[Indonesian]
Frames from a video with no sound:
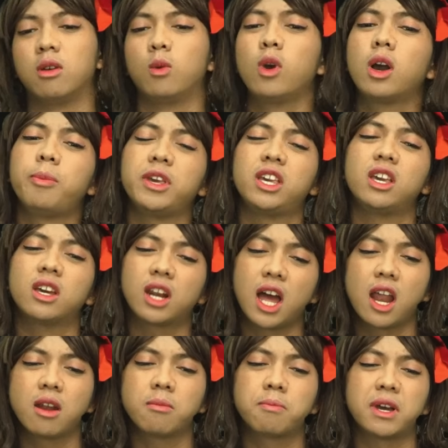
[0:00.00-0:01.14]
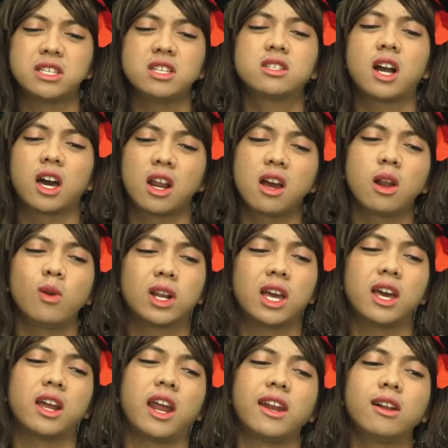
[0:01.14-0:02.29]
gue kepikiran pasti sekarang
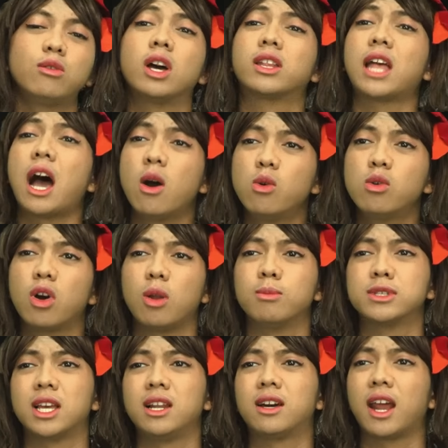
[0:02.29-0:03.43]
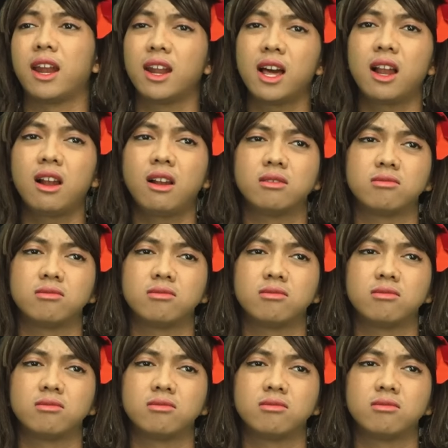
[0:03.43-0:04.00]
keluarga Renal udah tahu kalau misalnya Renal